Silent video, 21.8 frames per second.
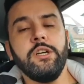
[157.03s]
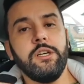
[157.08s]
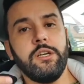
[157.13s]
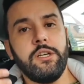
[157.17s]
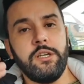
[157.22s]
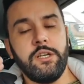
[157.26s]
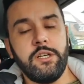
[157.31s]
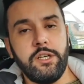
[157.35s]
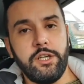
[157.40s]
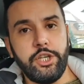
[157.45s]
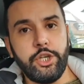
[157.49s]

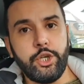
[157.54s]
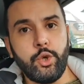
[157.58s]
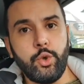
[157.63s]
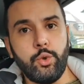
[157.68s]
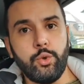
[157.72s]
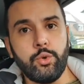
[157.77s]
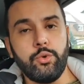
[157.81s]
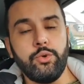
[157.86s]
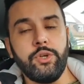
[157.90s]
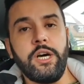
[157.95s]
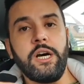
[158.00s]
آه،
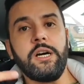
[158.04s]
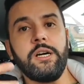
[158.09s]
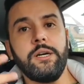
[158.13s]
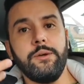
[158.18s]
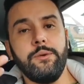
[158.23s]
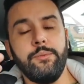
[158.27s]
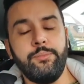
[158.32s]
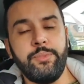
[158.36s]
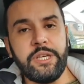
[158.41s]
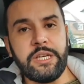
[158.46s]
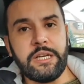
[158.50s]
لكورونا
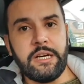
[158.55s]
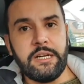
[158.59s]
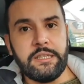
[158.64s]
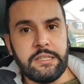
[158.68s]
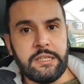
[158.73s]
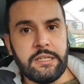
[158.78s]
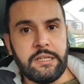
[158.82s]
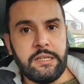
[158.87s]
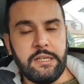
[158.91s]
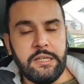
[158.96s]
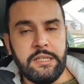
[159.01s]

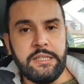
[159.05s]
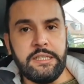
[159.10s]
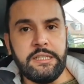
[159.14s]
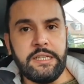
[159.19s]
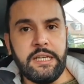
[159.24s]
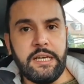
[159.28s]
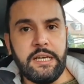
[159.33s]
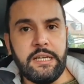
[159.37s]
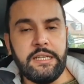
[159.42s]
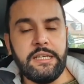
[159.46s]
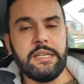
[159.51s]
بكثرة
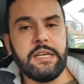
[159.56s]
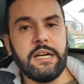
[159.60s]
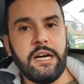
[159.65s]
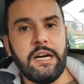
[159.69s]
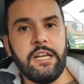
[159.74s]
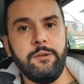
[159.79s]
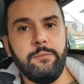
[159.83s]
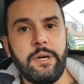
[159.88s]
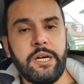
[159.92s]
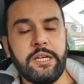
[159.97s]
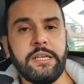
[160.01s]
لذلك
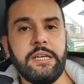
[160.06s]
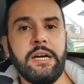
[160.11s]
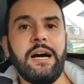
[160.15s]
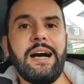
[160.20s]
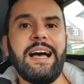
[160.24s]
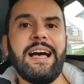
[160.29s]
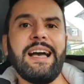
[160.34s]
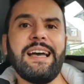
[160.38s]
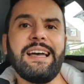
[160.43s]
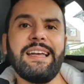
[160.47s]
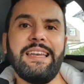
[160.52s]
ألمانيا
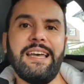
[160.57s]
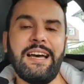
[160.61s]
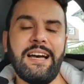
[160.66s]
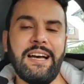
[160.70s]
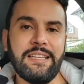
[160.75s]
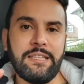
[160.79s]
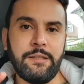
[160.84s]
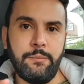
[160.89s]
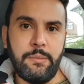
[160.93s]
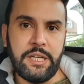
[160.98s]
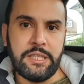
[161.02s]

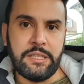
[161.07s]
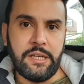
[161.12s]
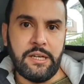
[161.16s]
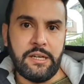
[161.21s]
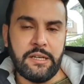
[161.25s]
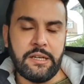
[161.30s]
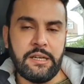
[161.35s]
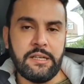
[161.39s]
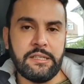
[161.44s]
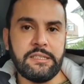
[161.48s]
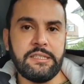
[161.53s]
أغلقت
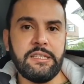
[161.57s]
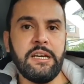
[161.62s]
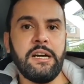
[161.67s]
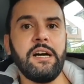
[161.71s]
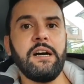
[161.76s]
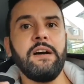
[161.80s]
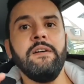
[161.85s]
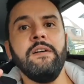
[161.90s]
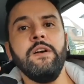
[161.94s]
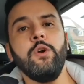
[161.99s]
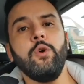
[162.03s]

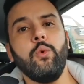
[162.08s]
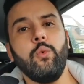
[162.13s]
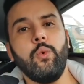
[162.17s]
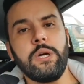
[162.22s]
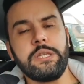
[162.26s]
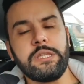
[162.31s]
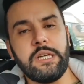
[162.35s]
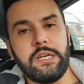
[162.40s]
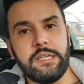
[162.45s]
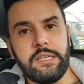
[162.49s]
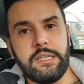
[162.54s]
مطاراتها
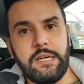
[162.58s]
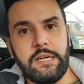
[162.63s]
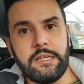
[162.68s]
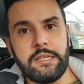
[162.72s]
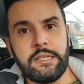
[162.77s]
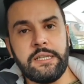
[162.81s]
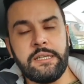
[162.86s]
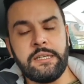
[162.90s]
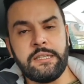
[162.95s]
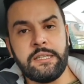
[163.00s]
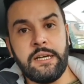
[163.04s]

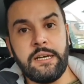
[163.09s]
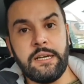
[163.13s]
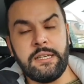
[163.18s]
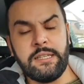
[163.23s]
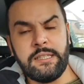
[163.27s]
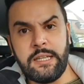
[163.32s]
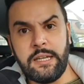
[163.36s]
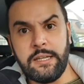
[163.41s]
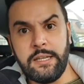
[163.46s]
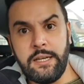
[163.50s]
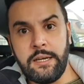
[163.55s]

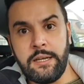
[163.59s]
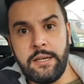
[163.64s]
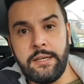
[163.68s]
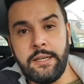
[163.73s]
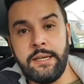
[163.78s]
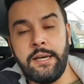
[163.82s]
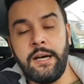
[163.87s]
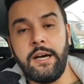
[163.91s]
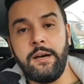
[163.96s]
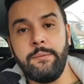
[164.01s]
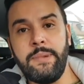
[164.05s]

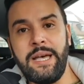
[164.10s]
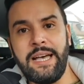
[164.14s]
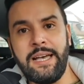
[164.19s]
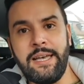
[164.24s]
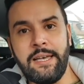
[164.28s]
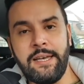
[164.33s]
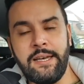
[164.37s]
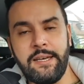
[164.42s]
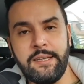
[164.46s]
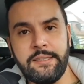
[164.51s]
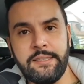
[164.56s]
وطيرانها مع
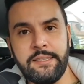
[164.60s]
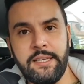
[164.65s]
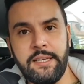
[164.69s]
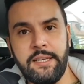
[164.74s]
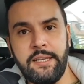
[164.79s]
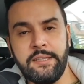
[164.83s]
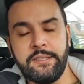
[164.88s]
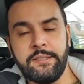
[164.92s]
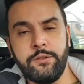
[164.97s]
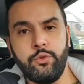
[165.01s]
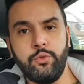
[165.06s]
هذه
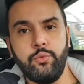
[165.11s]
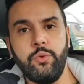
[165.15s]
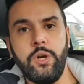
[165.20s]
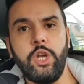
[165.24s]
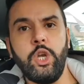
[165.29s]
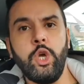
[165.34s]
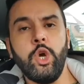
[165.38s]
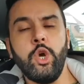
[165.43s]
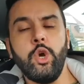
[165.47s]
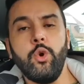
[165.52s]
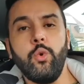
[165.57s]
الثلاث
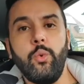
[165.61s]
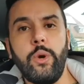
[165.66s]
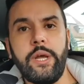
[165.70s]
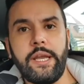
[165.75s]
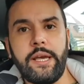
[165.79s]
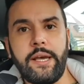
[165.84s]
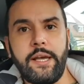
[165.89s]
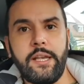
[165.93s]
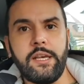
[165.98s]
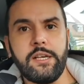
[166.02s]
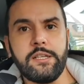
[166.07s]
دول
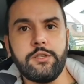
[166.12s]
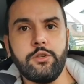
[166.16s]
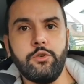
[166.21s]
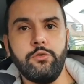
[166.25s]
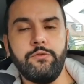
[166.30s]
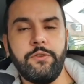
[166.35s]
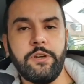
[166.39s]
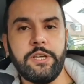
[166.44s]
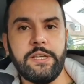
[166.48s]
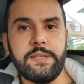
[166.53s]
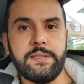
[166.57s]
والغلق
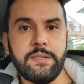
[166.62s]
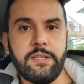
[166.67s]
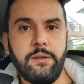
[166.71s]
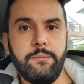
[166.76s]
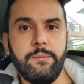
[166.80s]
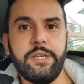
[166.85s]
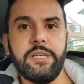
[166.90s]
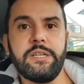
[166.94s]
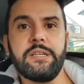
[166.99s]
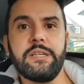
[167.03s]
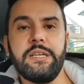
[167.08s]
سوف
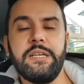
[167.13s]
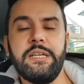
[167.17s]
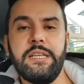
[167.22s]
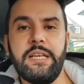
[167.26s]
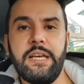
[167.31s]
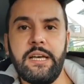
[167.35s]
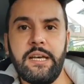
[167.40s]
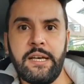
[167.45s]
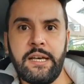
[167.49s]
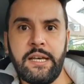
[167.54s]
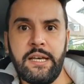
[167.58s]
يستمر
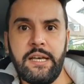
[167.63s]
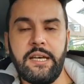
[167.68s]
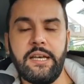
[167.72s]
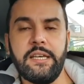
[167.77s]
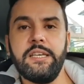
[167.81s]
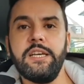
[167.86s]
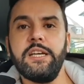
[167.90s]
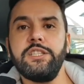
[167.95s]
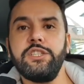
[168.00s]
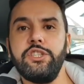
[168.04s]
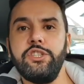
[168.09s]
إلى
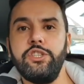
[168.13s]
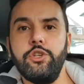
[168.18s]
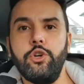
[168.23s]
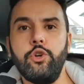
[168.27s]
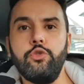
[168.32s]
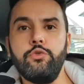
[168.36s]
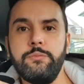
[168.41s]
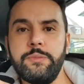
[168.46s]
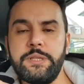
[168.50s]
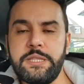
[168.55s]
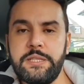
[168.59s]
غاية
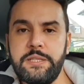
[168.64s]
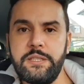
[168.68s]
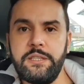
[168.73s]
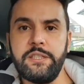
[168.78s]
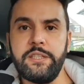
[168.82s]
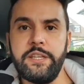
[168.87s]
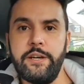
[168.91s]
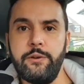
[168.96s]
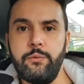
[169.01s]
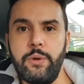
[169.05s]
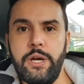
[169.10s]
يوم
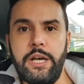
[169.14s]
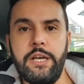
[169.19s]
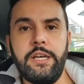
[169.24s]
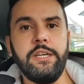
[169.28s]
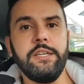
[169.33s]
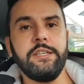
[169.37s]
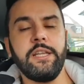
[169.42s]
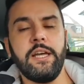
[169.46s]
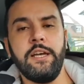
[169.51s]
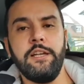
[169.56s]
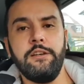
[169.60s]
6
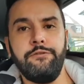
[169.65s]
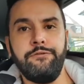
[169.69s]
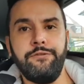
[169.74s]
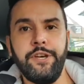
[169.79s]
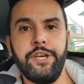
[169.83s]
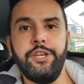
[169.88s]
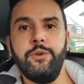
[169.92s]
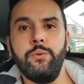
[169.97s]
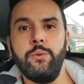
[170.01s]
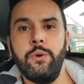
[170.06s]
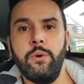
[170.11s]
1
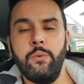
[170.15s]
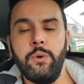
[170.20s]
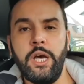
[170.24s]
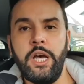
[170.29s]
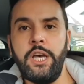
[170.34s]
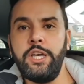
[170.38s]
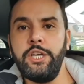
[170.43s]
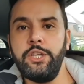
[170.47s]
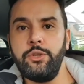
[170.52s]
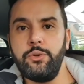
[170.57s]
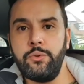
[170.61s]

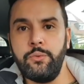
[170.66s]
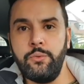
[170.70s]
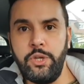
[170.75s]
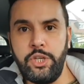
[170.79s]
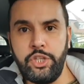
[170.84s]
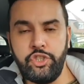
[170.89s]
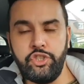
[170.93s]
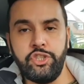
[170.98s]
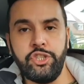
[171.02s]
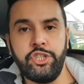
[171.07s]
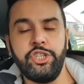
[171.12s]

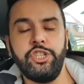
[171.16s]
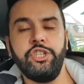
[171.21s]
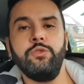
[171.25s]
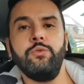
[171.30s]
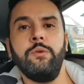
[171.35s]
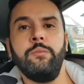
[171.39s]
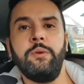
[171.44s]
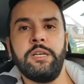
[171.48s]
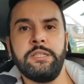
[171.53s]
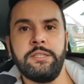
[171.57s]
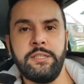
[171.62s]
2021
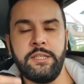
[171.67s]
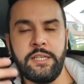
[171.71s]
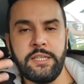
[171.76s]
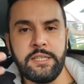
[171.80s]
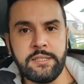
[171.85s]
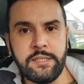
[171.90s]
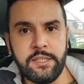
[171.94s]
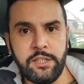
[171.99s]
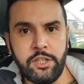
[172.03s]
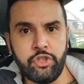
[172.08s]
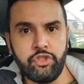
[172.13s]
وبعد ذلك
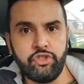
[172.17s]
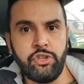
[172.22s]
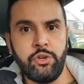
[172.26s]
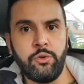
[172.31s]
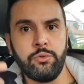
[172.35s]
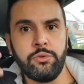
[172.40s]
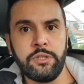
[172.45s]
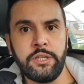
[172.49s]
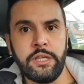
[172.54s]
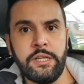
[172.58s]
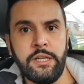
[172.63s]
سيرجع
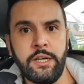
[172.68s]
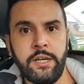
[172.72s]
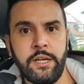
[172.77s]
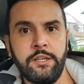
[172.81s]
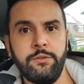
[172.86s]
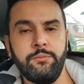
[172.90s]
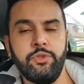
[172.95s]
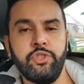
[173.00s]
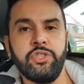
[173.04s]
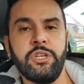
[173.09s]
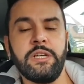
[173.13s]

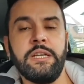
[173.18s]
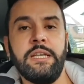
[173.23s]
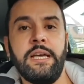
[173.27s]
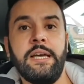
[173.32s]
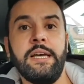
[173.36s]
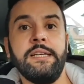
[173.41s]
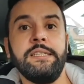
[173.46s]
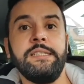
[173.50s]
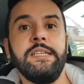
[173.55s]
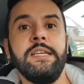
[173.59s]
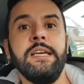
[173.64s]
الطيران بشكل
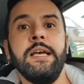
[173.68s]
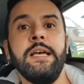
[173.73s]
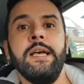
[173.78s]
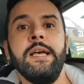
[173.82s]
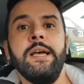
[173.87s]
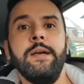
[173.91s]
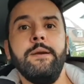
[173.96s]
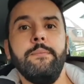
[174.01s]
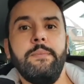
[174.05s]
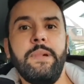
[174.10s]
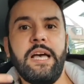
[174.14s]
عادي
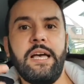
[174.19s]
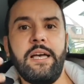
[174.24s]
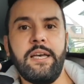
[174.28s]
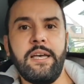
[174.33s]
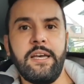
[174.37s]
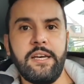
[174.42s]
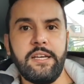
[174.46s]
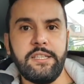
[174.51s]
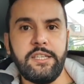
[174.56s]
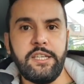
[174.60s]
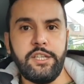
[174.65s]
مع
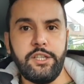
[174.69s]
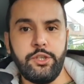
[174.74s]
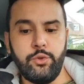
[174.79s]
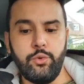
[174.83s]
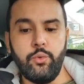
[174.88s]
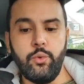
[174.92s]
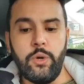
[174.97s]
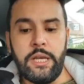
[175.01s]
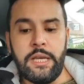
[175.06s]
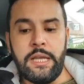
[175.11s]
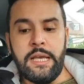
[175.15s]
هذه
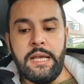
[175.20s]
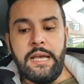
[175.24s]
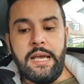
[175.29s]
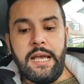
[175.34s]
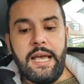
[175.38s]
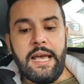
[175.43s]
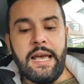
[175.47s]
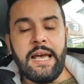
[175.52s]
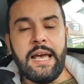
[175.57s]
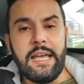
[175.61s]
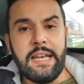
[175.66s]
الدول
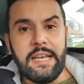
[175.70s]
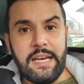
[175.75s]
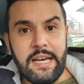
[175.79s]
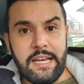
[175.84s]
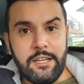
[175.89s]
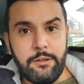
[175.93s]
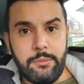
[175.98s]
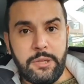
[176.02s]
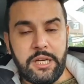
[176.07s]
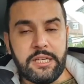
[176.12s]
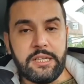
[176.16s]
هل
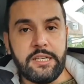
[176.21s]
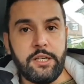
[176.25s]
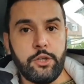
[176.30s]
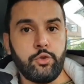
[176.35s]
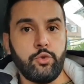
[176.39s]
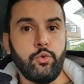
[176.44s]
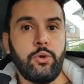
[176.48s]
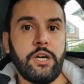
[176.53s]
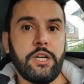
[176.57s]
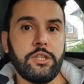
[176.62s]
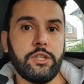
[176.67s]
ألمانيا
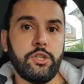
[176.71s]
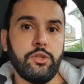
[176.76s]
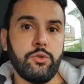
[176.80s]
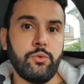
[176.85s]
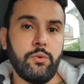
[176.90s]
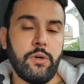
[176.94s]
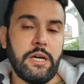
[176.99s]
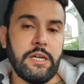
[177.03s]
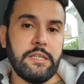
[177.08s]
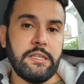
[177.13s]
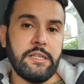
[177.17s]

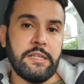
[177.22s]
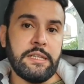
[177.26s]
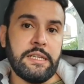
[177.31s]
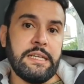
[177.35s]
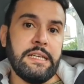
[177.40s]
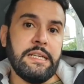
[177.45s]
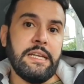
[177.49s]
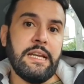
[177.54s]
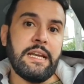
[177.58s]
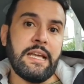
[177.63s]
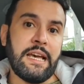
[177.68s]
تخطط أيضا
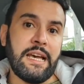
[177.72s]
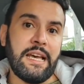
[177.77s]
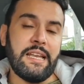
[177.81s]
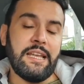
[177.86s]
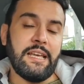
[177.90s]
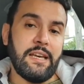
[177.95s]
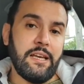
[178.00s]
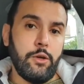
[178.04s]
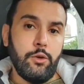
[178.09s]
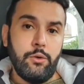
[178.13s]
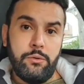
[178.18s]
إلى
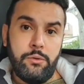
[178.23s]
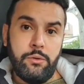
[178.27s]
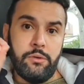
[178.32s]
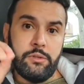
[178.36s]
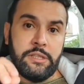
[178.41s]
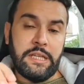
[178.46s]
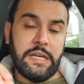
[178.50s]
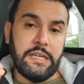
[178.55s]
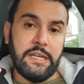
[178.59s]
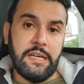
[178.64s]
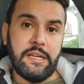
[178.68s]
الغلق
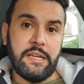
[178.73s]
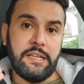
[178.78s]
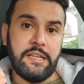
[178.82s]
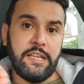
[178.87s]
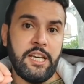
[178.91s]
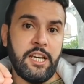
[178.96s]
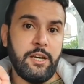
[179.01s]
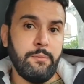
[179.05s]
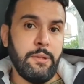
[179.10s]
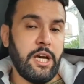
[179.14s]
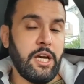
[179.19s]

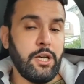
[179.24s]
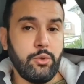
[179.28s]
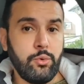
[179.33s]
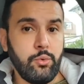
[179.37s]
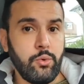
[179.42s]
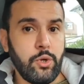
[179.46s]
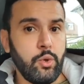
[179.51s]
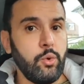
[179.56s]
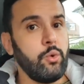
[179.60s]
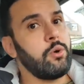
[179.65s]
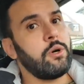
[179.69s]
طيرانها مع
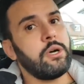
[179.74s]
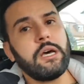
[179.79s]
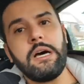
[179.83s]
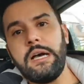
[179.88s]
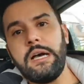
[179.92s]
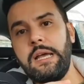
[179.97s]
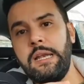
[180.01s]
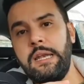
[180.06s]
دول أخرى؟